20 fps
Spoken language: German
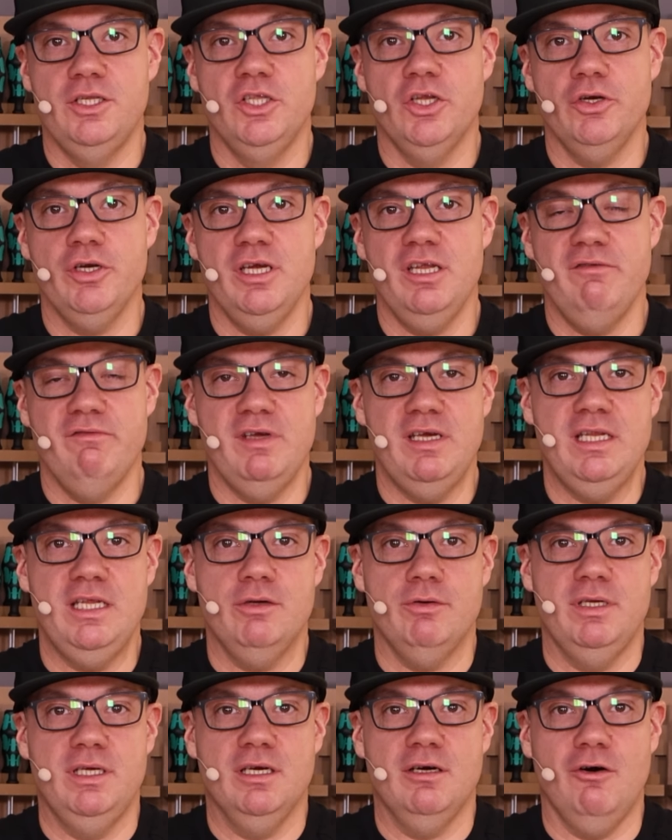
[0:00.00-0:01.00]
neuen
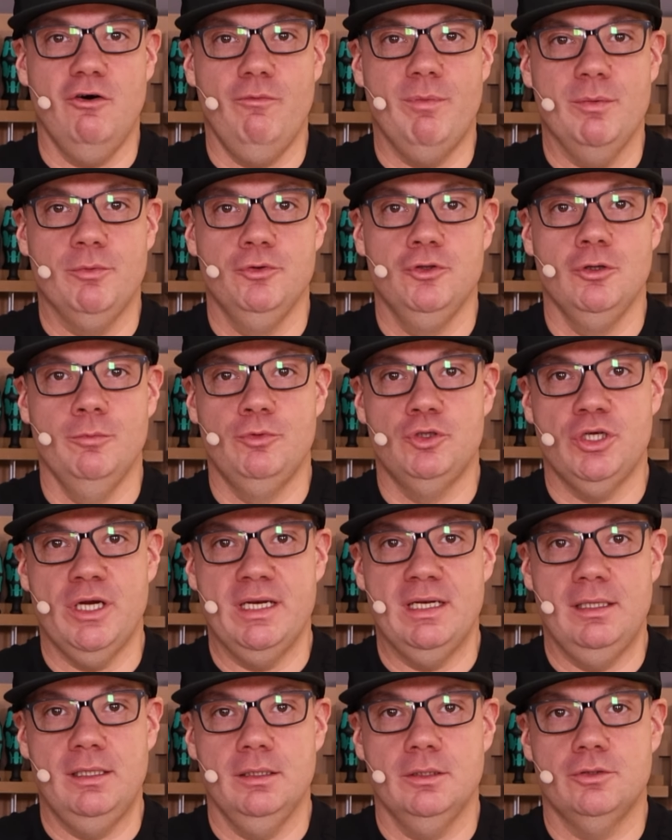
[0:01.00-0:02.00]
Video hier auf meinem
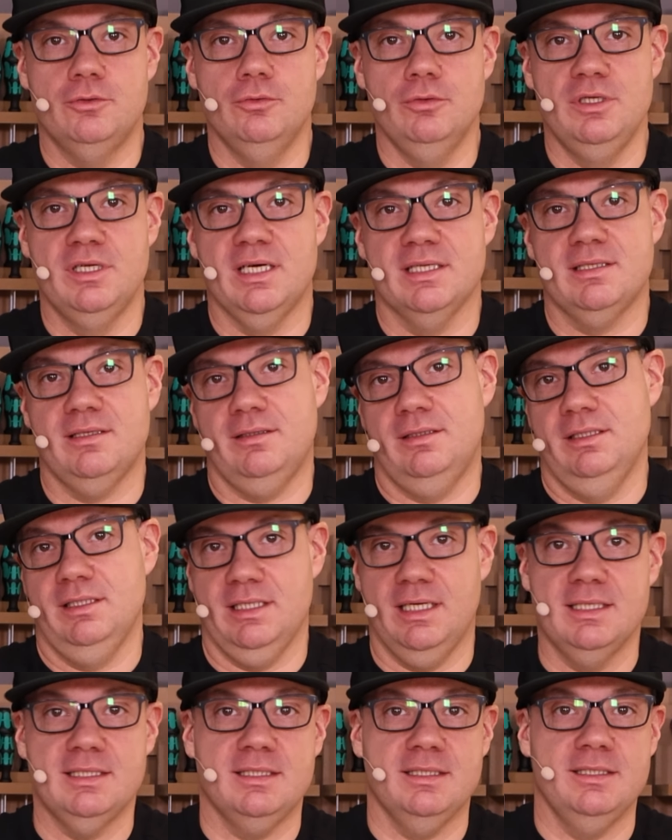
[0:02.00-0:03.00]
YouTube-Channel. Cool, dass ihr
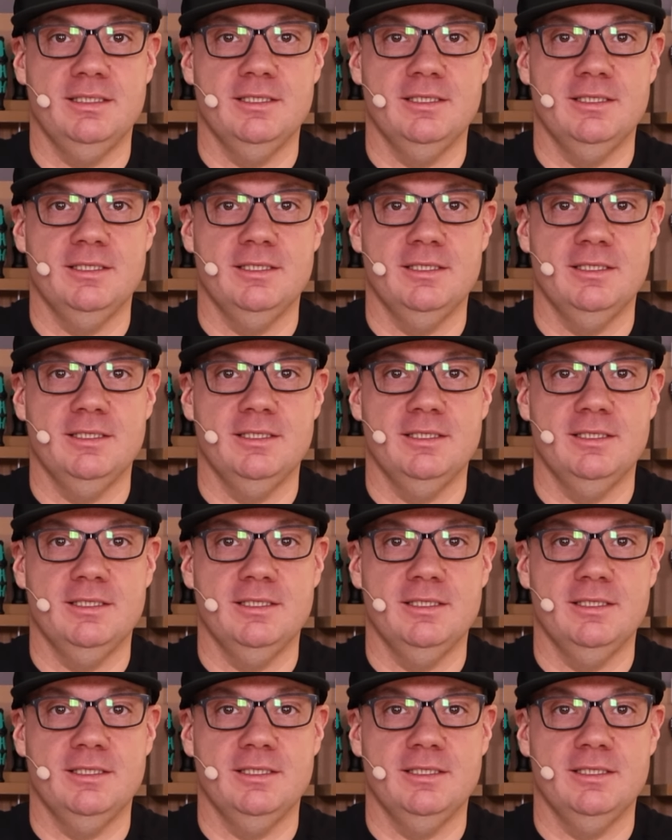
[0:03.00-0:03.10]
auch.